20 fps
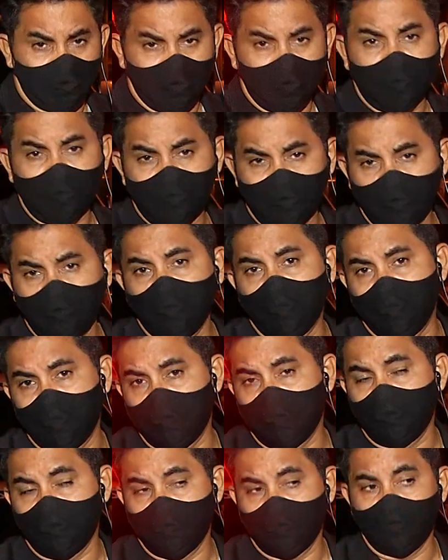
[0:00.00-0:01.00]
mesmo
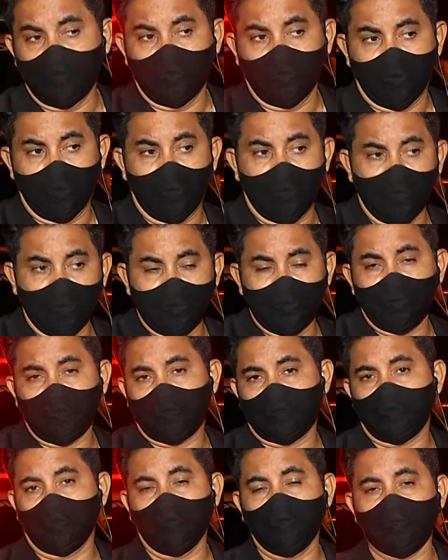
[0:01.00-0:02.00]
ele
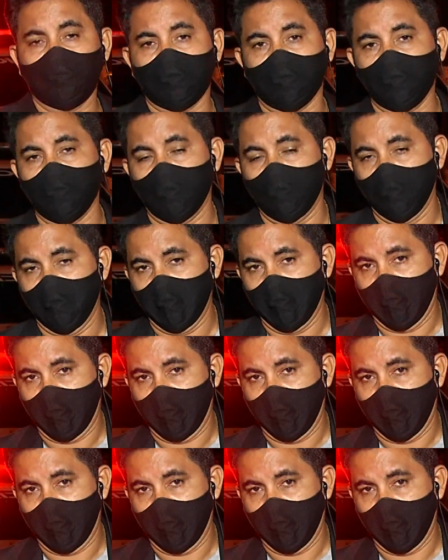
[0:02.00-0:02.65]
ainda estando usando